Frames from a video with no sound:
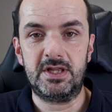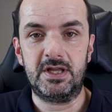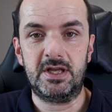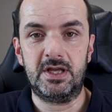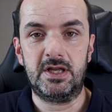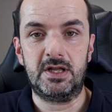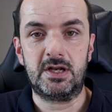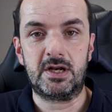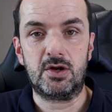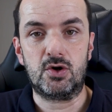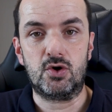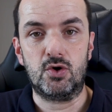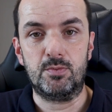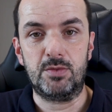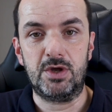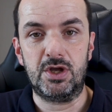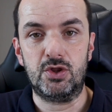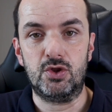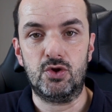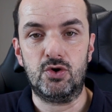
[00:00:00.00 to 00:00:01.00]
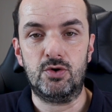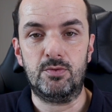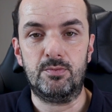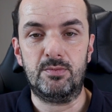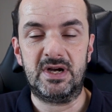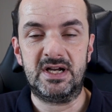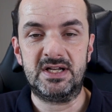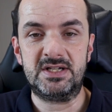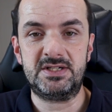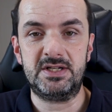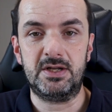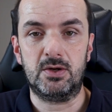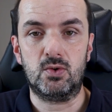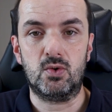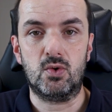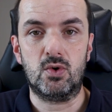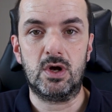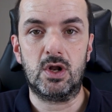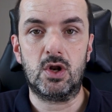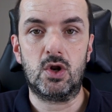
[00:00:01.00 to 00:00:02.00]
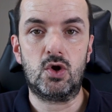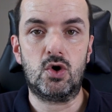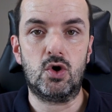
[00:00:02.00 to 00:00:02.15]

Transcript: te recomiendo más el Google